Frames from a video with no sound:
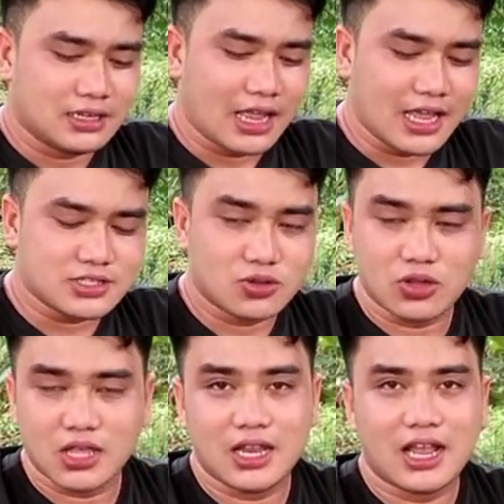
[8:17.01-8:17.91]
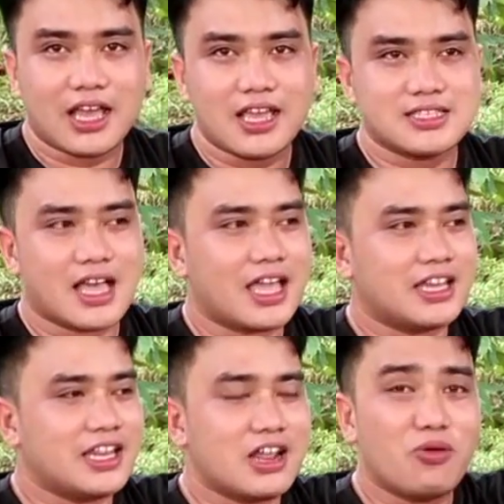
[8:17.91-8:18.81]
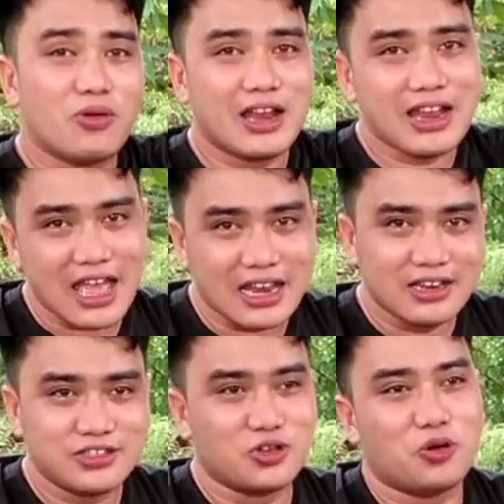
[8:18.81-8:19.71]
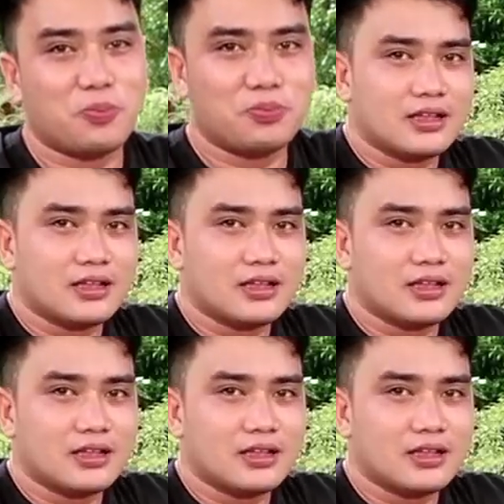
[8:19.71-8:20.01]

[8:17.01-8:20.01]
nais kong ilagay sa hindi na ulanan so